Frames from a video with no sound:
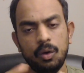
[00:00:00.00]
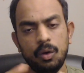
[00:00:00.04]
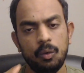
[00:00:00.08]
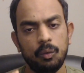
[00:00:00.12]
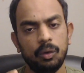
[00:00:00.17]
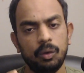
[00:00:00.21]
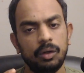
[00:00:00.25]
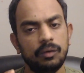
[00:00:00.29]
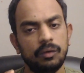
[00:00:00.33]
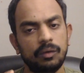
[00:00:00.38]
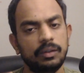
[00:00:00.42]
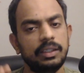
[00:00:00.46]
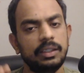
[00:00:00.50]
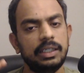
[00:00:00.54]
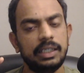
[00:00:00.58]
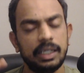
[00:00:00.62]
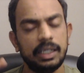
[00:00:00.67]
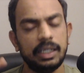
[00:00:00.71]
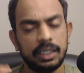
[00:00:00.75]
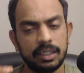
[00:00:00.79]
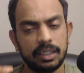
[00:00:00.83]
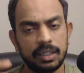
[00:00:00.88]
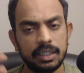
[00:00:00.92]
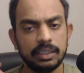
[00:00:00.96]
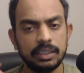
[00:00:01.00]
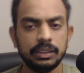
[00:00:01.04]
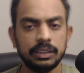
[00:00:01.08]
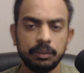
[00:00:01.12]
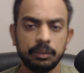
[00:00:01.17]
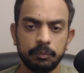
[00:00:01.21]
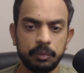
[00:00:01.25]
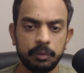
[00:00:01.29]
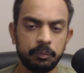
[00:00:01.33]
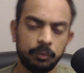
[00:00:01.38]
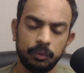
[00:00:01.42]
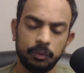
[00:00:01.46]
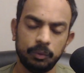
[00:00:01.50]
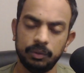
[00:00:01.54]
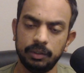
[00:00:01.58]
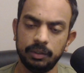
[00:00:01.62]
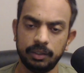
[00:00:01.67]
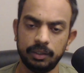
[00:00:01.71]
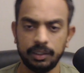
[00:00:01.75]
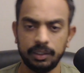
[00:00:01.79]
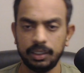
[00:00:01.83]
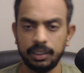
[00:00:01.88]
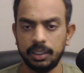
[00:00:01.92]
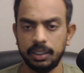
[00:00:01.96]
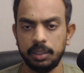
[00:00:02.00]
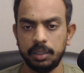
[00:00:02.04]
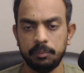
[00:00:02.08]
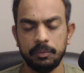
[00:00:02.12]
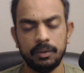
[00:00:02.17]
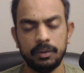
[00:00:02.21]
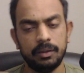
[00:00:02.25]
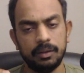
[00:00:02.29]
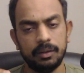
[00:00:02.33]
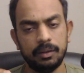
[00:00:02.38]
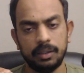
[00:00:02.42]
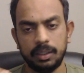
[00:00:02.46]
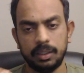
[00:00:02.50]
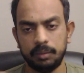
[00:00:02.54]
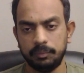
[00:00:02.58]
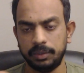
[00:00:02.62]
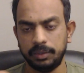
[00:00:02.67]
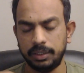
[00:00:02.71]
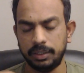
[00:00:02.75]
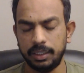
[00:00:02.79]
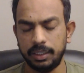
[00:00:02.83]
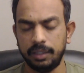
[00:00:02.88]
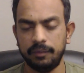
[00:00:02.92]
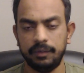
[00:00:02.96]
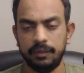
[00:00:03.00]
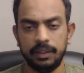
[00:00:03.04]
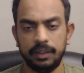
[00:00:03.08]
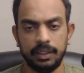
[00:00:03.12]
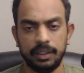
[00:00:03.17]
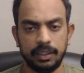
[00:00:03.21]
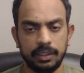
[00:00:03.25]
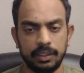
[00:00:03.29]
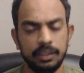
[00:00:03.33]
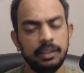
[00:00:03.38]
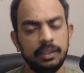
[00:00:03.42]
உங்களுக்கு வந்து டெக்னாலஜி எப்படி போகுதுன்றது கண்டிப்பாக நமக்கு தெரிய வேண்டியிருக்கு